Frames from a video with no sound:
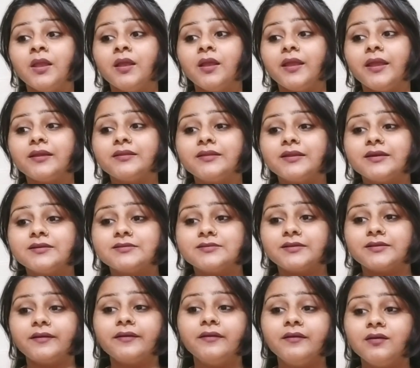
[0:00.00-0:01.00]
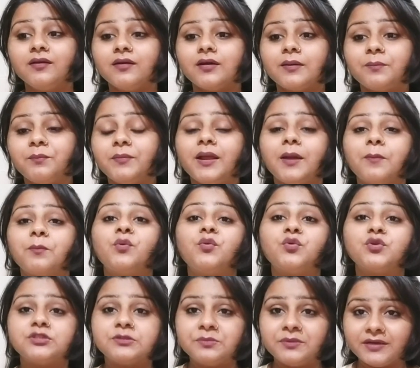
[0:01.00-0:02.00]
एक तरह से अपने आप को
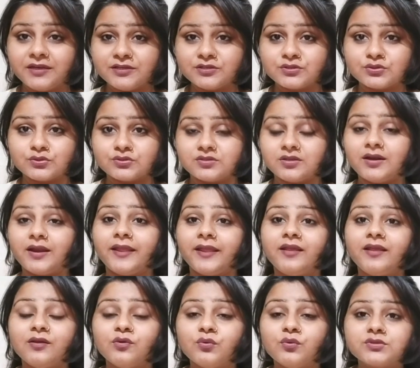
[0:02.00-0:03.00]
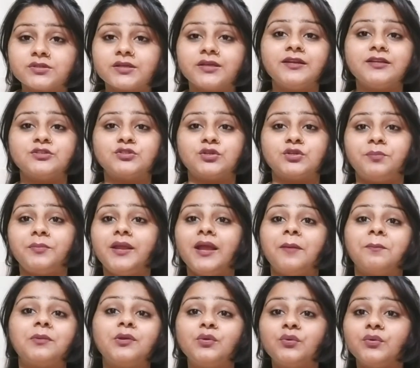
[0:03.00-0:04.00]
कुछ भी नहीं सोचते लाइक उसकी नज़रों में
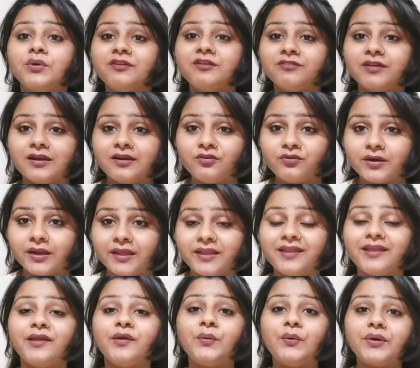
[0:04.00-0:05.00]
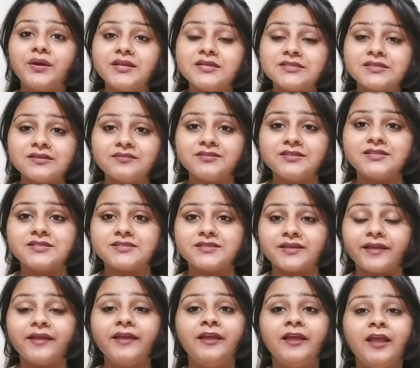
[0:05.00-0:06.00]
आपकी कोई वैल्यू नहीं है और इसी वजह से
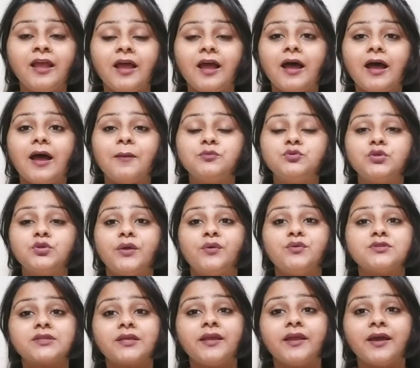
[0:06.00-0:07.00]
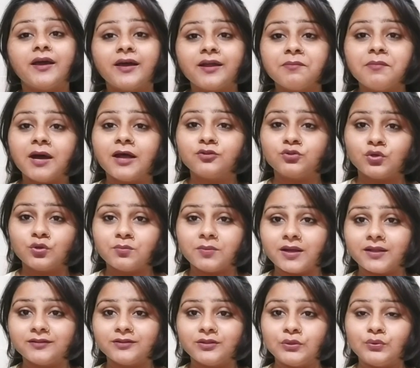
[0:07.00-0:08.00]
आप जो है उसकी हर बात को
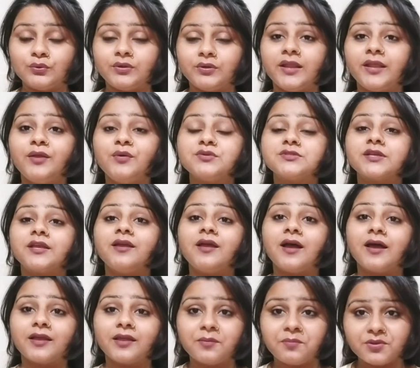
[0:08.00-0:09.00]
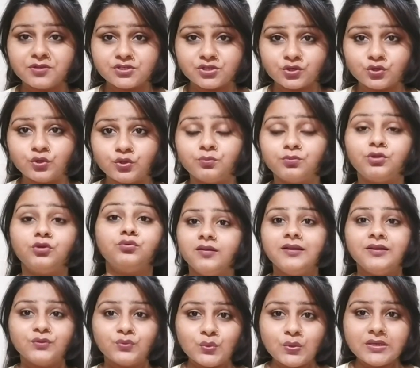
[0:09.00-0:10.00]
मानते हो ठीक है उसके आगे पीछे घूमते हो
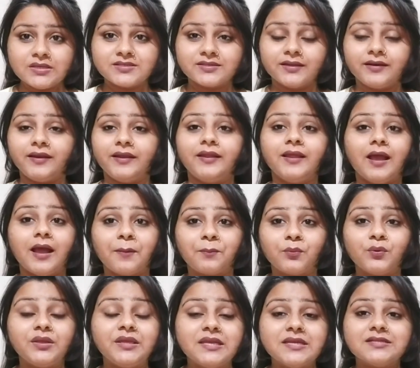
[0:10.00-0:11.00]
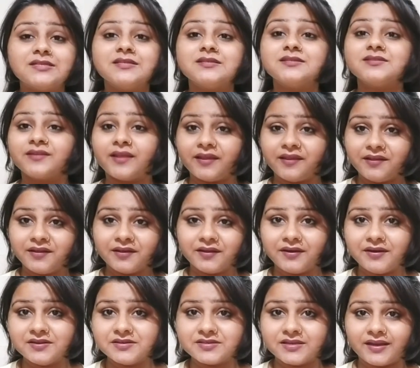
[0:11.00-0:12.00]
तो इसीलिए आपको ये चीज़ नहीं
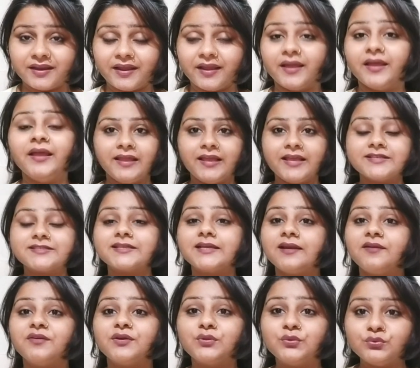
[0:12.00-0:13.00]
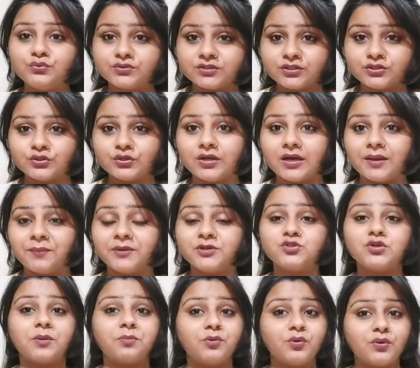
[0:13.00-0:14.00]
करनी चाहिए इसके अलावा दूसरा जो काम है जो
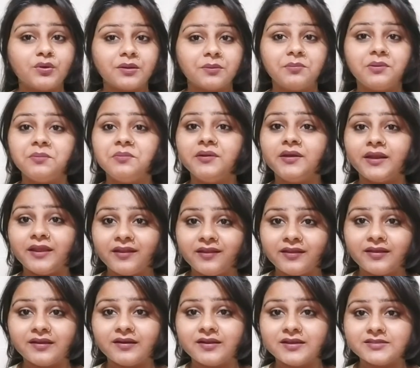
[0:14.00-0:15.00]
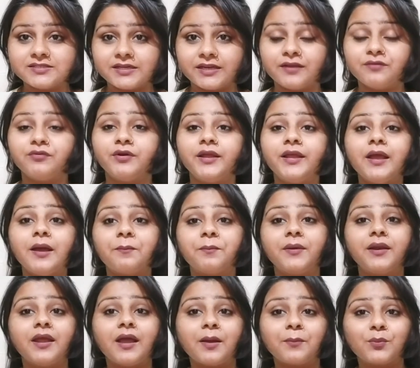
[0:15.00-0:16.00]
आपको कभी भी नहीं करना चाहिए वो है अपने
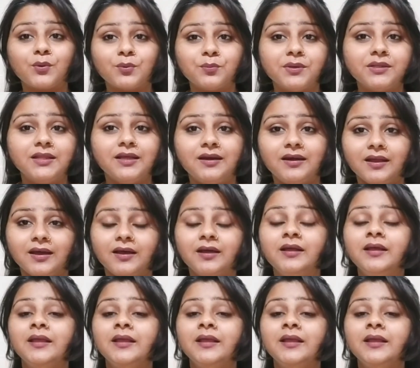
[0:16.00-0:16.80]
आप को बदलना